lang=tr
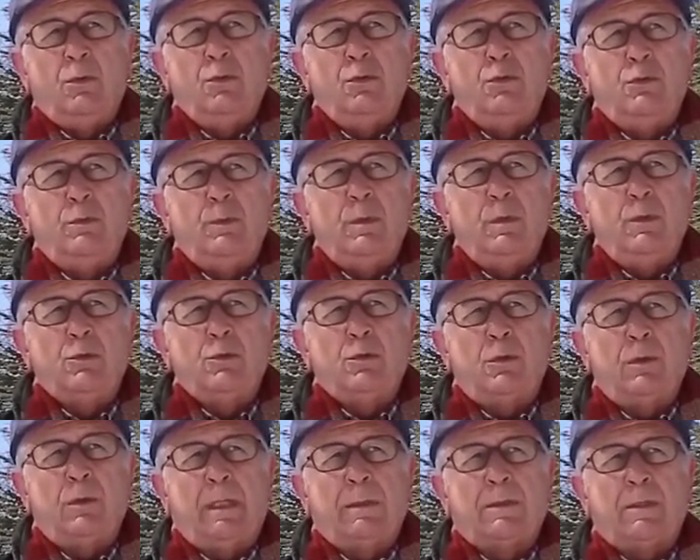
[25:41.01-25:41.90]

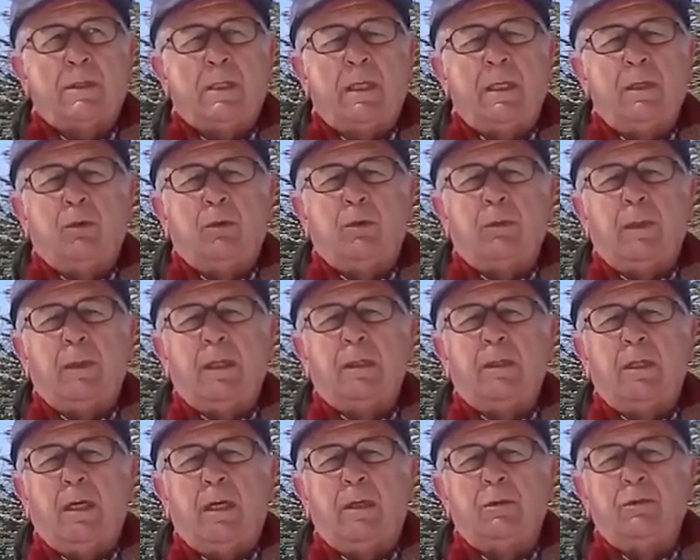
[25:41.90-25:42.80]
3116 sayılı
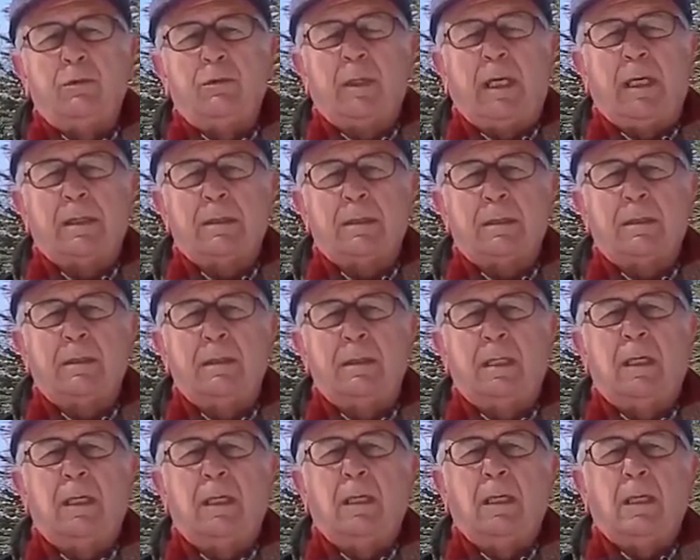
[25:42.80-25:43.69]
Orman Kanunu
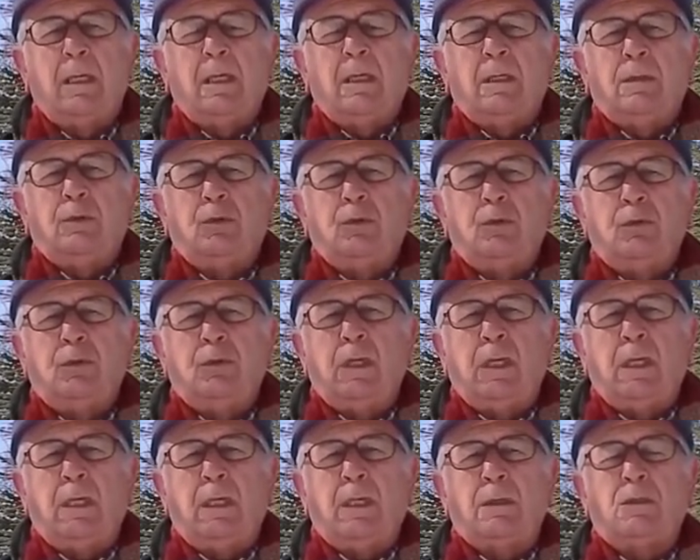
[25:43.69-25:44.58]
aslında
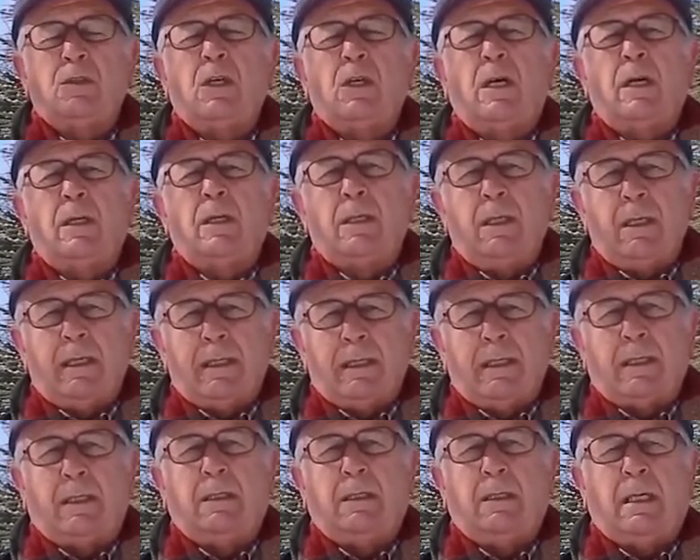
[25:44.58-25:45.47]
Türkiye'ye
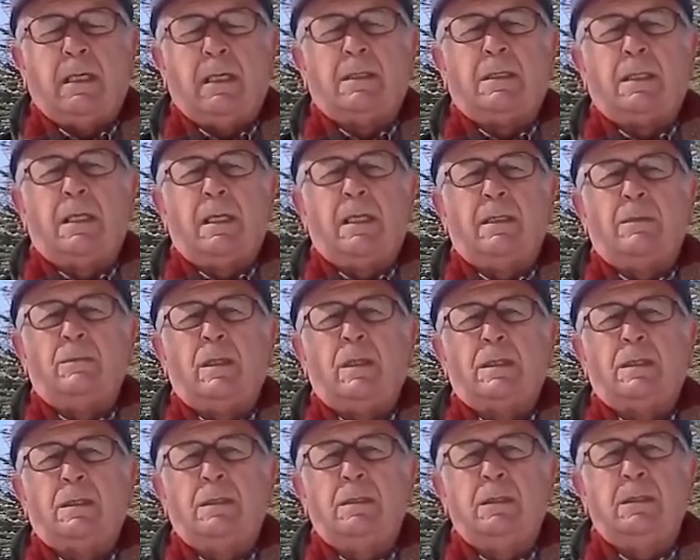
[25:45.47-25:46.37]
çağrılarak
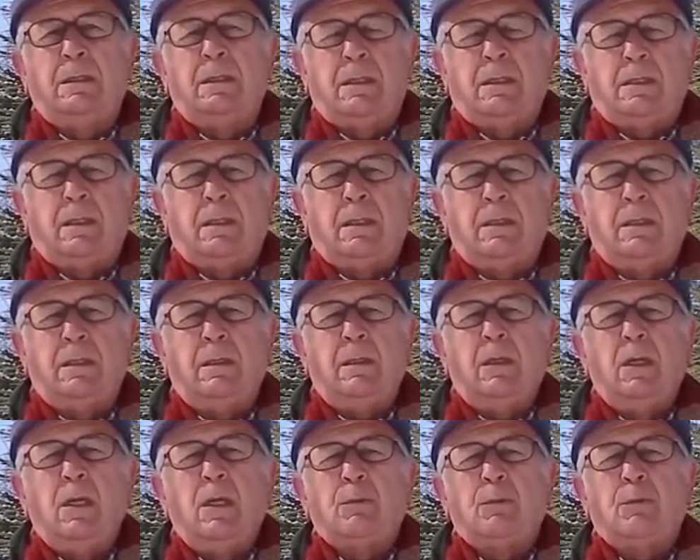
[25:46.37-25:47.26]
hazırlanmasını
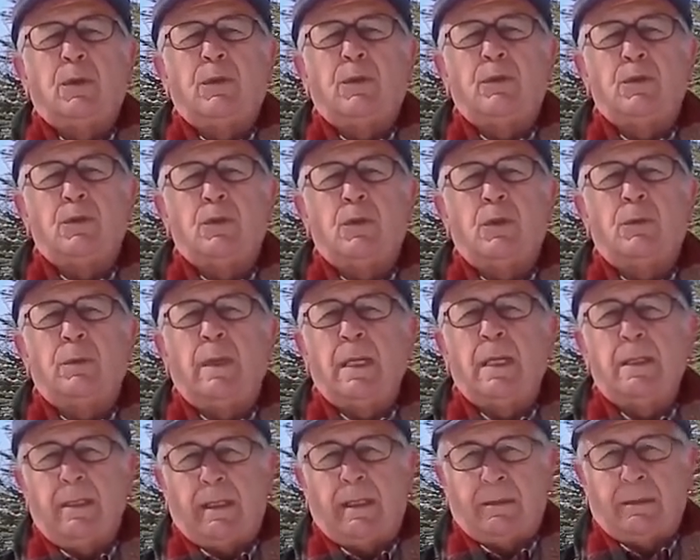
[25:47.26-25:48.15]
istediği Profesör
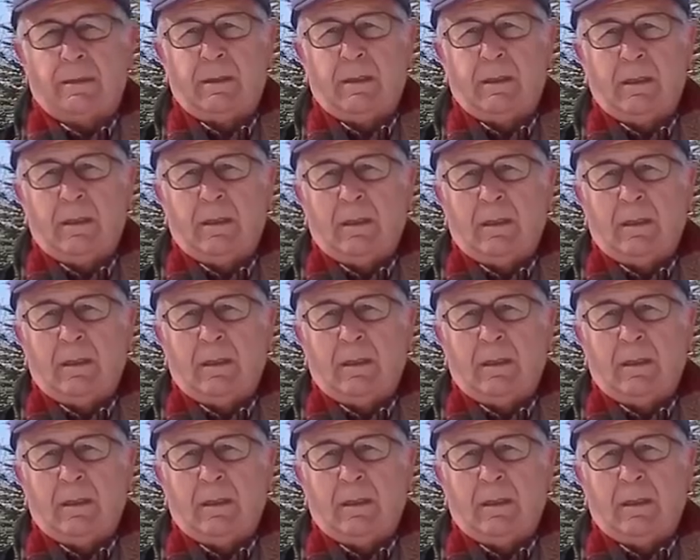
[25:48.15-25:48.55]
Bernard